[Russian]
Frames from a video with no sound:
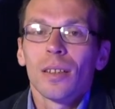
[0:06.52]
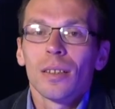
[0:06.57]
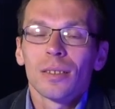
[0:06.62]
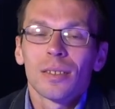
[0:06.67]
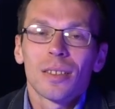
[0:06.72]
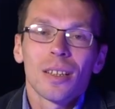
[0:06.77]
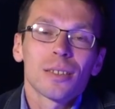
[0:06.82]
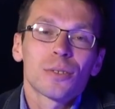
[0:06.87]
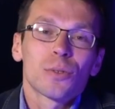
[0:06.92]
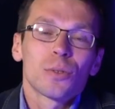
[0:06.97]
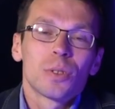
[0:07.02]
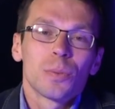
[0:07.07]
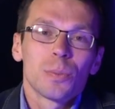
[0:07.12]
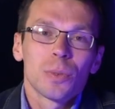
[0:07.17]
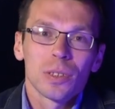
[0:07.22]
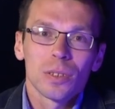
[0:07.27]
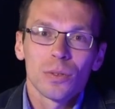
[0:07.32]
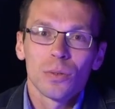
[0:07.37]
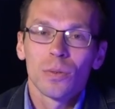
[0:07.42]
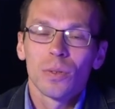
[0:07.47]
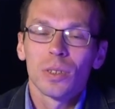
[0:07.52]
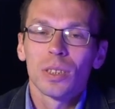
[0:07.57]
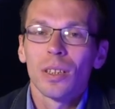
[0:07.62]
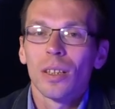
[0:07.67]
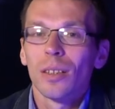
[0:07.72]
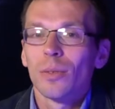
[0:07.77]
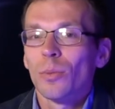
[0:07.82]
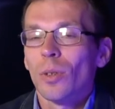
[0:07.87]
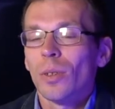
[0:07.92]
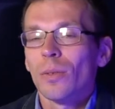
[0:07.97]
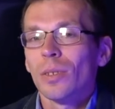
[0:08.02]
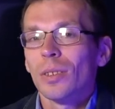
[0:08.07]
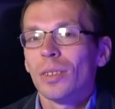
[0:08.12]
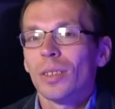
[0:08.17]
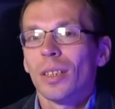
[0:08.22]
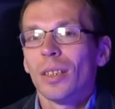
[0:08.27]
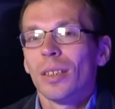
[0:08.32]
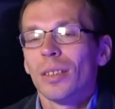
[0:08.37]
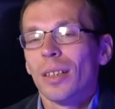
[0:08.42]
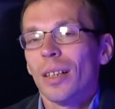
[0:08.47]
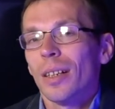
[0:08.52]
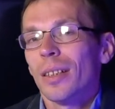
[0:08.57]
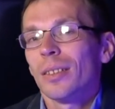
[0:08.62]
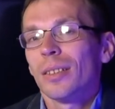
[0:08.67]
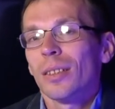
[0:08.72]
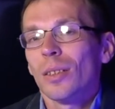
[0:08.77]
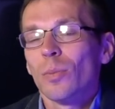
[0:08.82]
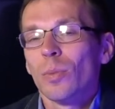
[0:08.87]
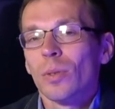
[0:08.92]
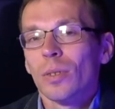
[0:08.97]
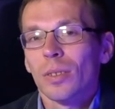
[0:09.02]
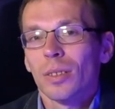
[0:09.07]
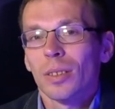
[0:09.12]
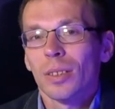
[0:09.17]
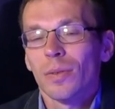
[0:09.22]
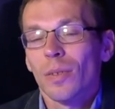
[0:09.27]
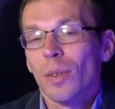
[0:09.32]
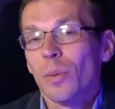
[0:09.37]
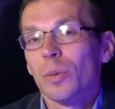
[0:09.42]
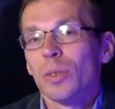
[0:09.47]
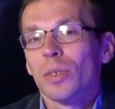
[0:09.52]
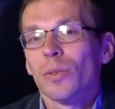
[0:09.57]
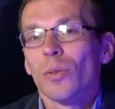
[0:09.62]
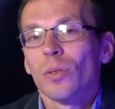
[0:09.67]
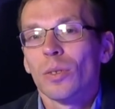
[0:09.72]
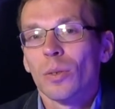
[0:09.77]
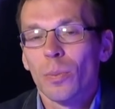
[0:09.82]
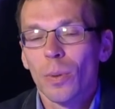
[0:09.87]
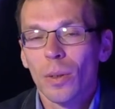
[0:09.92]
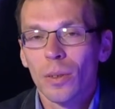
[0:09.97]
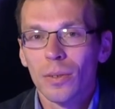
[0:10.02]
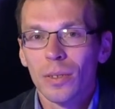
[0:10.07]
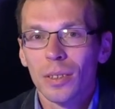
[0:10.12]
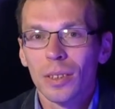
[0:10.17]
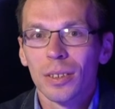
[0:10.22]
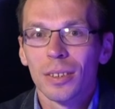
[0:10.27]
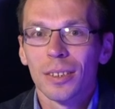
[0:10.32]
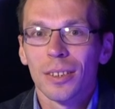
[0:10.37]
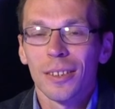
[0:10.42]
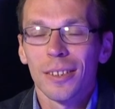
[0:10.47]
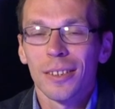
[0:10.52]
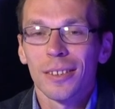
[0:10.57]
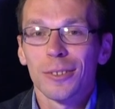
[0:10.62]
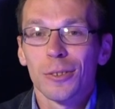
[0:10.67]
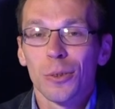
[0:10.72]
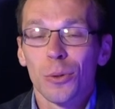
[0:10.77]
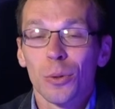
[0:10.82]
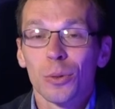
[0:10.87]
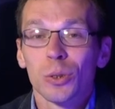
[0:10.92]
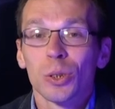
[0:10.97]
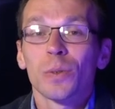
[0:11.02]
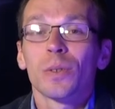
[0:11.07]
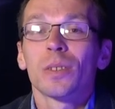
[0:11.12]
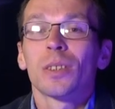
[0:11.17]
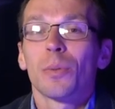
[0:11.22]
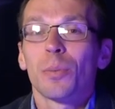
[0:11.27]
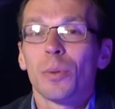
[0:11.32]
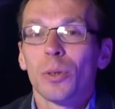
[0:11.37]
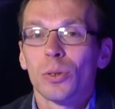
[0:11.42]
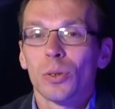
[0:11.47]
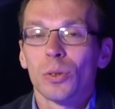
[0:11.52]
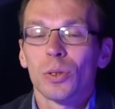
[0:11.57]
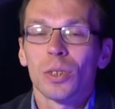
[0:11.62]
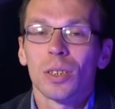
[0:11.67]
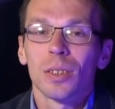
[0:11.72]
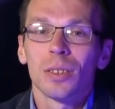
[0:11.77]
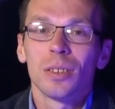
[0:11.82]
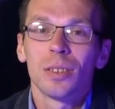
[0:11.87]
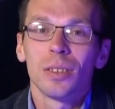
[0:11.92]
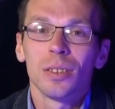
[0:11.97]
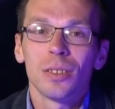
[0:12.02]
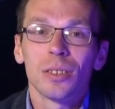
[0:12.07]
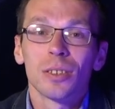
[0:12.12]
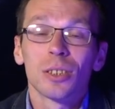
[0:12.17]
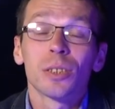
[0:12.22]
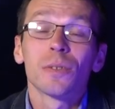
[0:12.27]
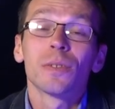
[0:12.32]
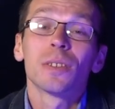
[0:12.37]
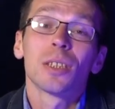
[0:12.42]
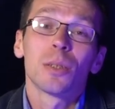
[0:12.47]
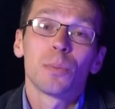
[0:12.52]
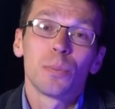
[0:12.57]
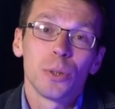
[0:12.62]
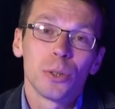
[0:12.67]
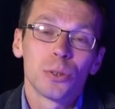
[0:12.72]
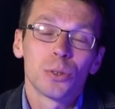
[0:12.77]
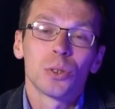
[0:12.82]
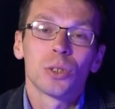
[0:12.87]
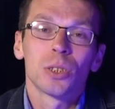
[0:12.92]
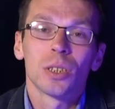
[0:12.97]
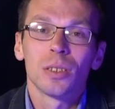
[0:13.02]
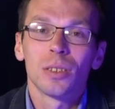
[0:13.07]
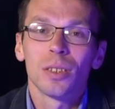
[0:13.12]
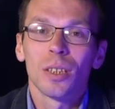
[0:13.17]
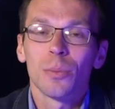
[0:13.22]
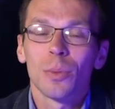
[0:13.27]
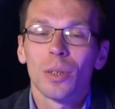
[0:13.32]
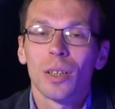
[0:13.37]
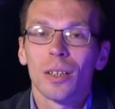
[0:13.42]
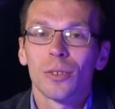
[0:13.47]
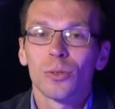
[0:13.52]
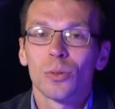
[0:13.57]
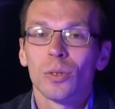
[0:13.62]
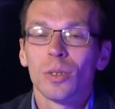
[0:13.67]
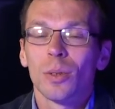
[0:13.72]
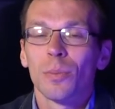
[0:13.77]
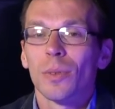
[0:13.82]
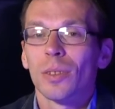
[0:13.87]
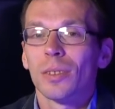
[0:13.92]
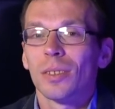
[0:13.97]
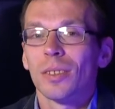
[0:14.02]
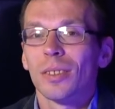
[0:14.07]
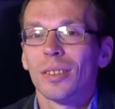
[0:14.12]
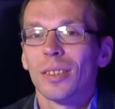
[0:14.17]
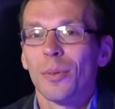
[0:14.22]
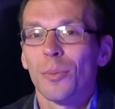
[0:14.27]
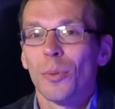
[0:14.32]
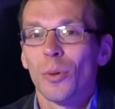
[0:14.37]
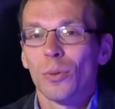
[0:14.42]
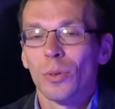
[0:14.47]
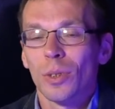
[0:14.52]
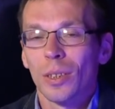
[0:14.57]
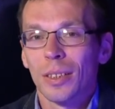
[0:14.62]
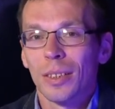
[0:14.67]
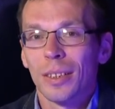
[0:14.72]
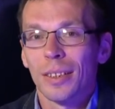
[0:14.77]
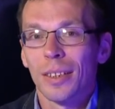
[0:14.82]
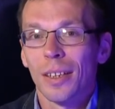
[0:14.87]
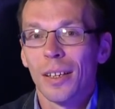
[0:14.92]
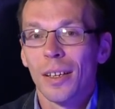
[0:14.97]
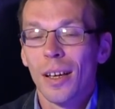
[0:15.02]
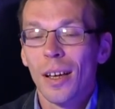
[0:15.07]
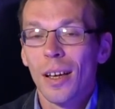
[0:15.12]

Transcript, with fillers: Здравствуйте, меня зовут Василий Муравицкий. Я хотел бы с вами сегодня поговорить о такой животрепещущей, животрепещущей теме, как судебная система Украины.